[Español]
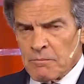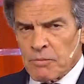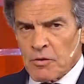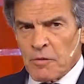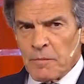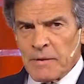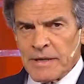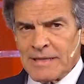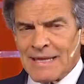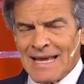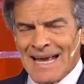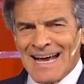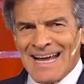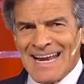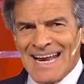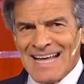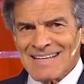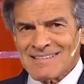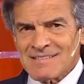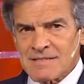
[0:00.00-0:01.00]
promete
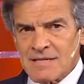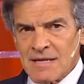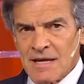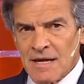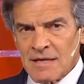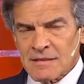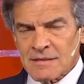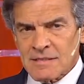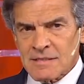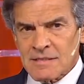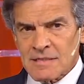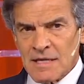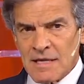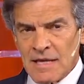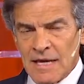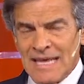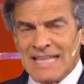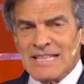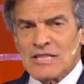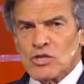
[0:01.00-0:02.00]
ganancias
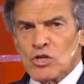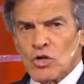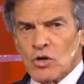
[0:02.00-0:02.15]
en